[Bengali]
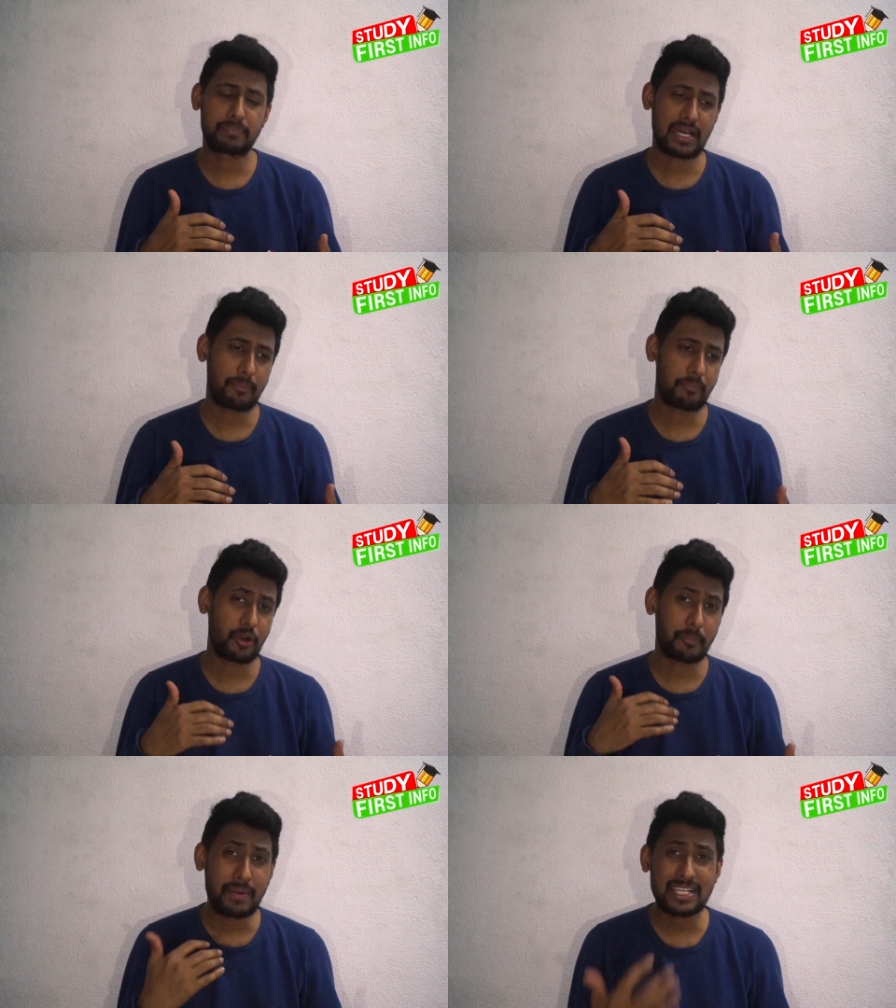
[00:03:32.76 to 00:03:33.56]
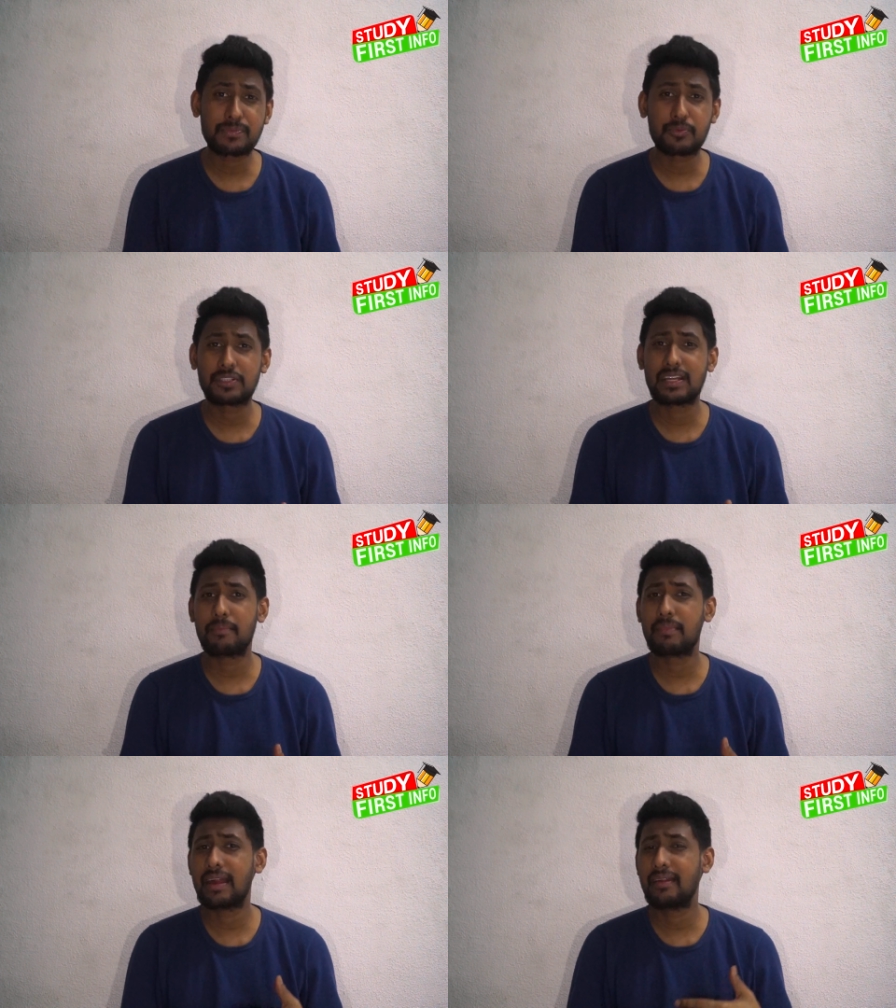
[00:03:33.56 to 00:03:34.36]
তারপর পাসপোর্ট
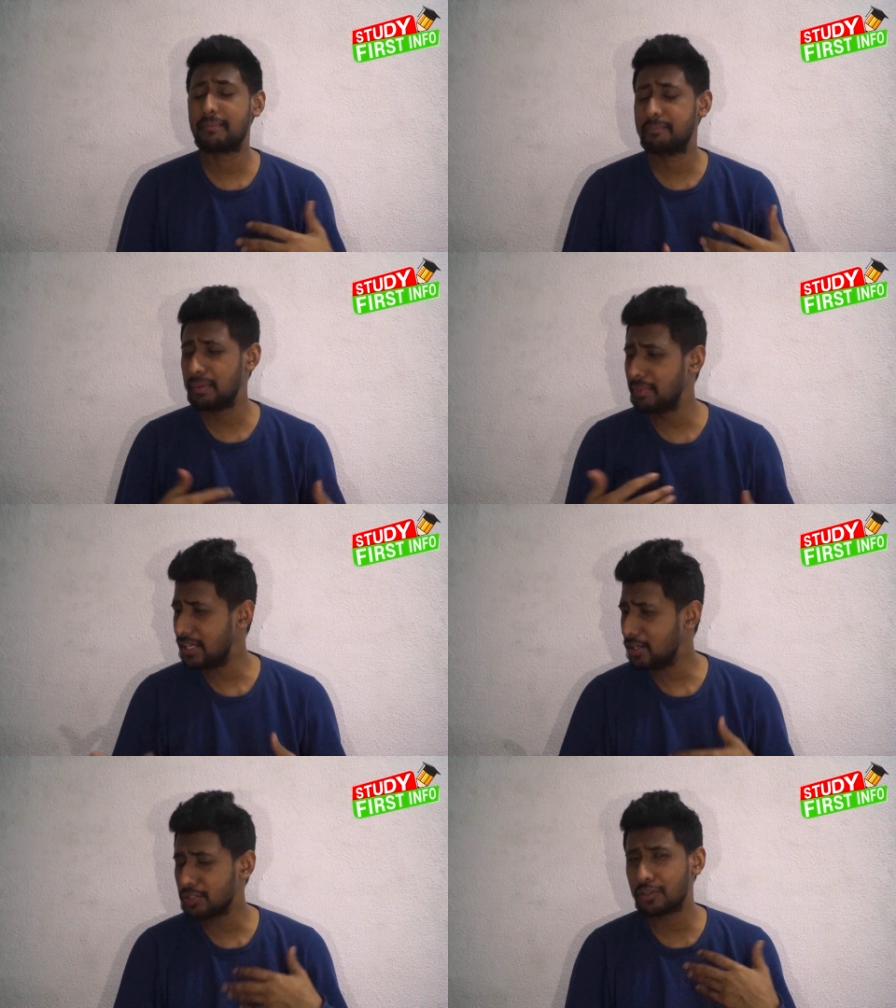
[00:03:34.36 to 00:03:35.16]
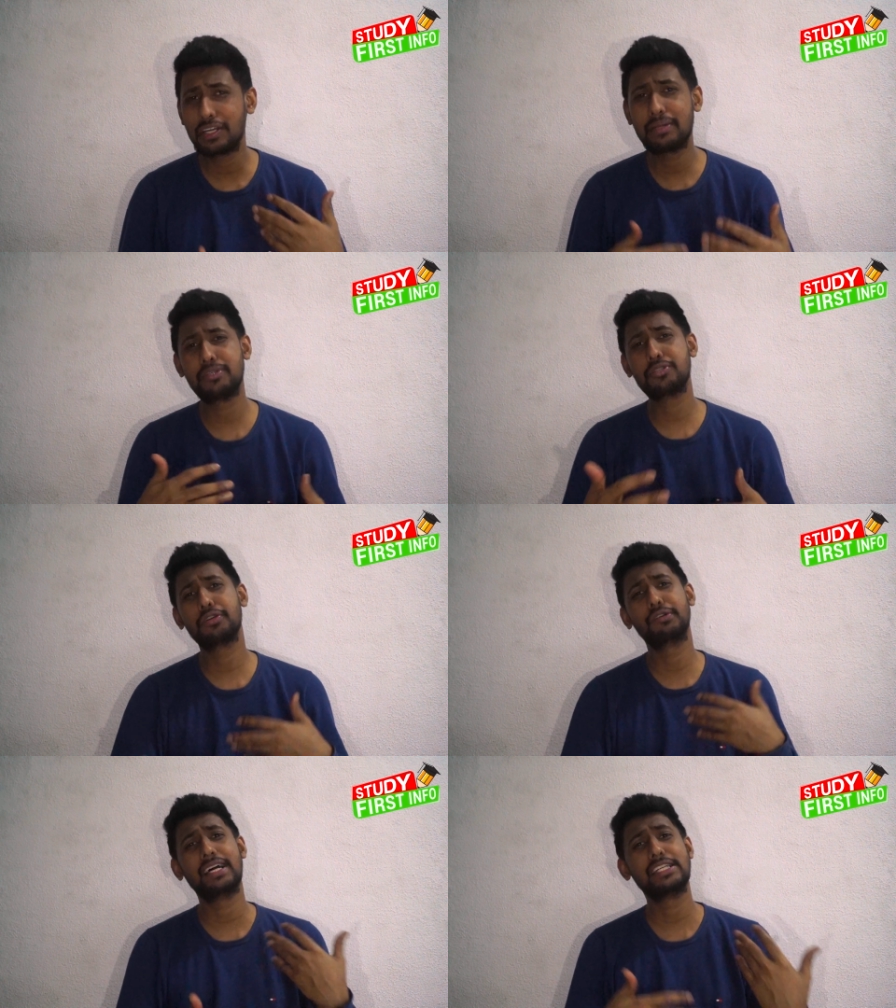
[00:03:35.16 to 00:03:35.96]
নাম্বার বিভিন্ন ধরনের
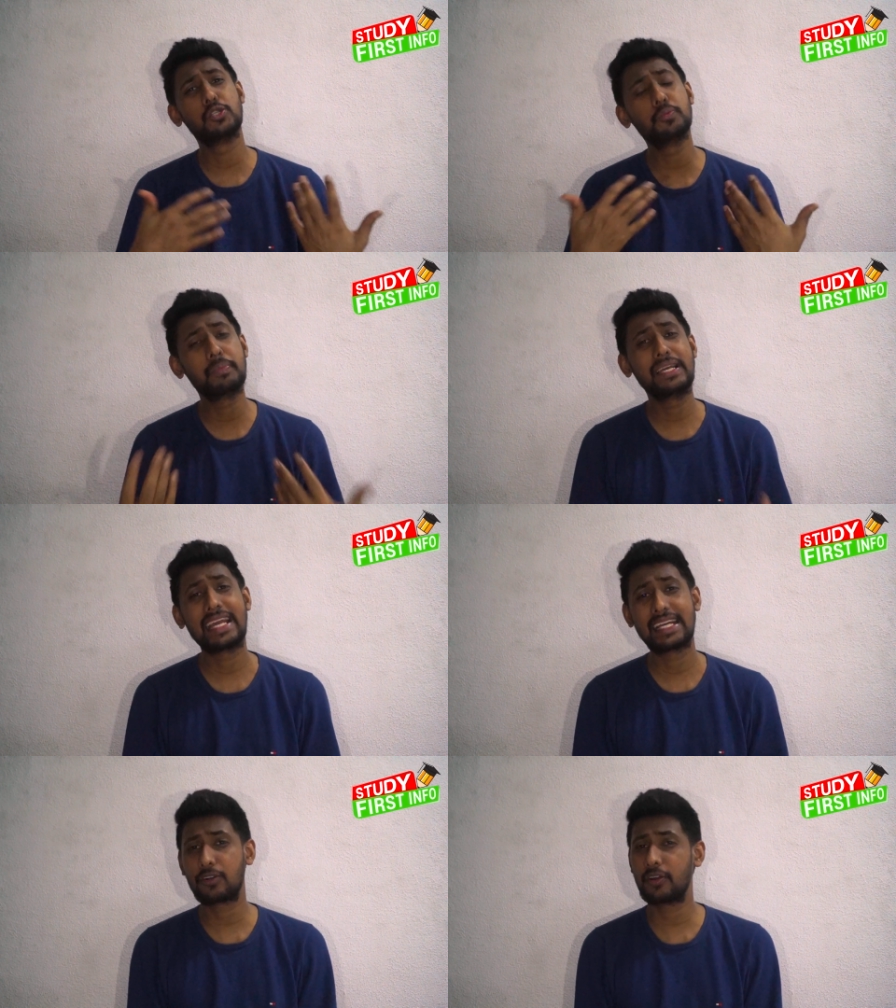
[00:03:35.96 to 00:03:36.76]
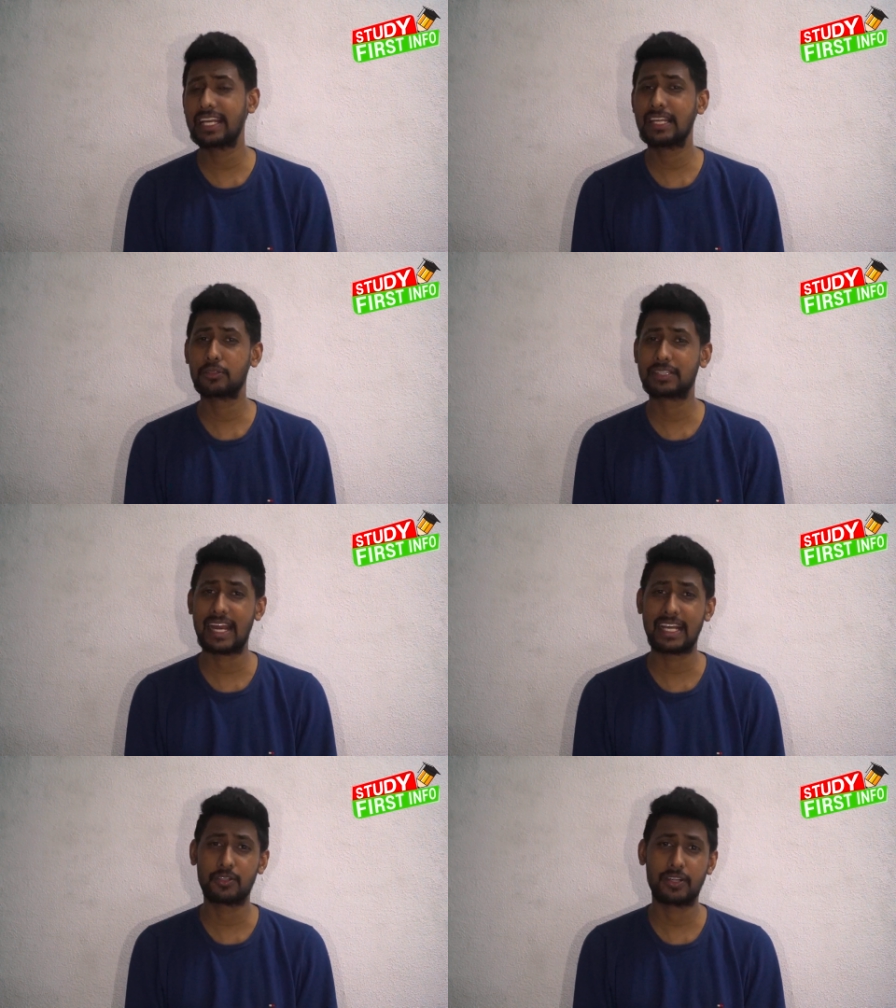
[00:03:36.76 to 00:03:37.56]
বিষয়গুলা ডুপ্লিকেট করে কিন্তু
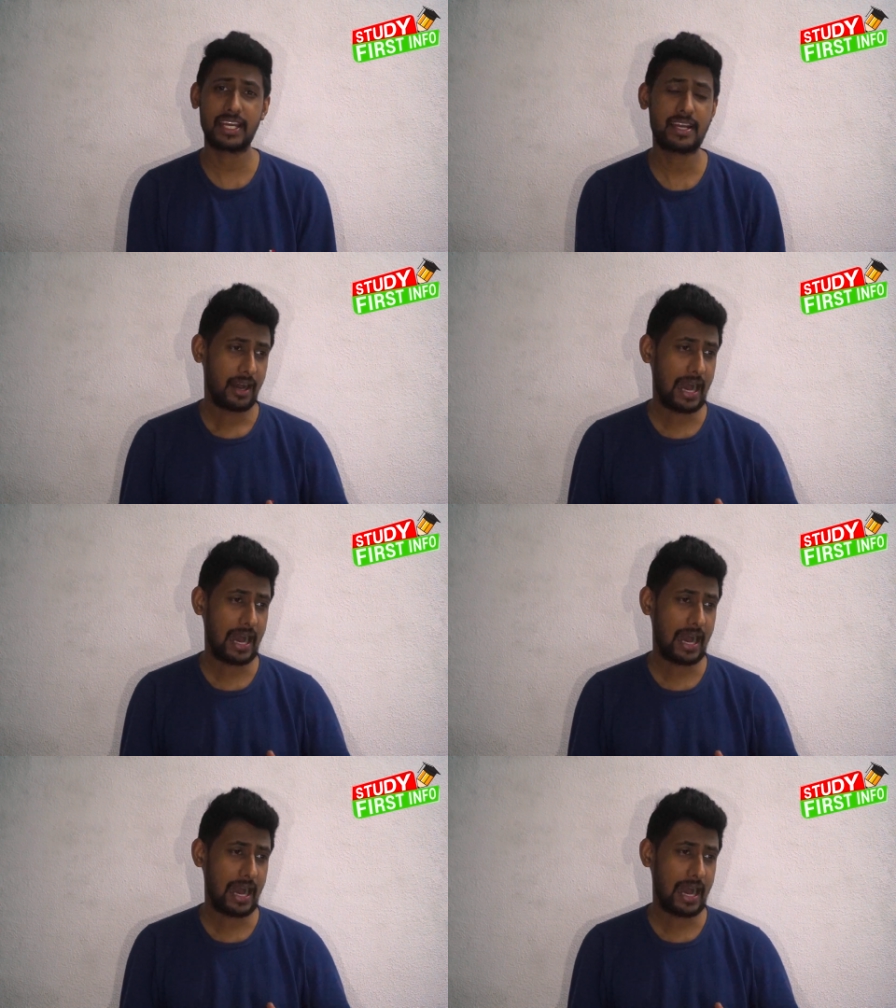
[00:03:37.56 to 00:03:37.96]
তারা এক ধরনের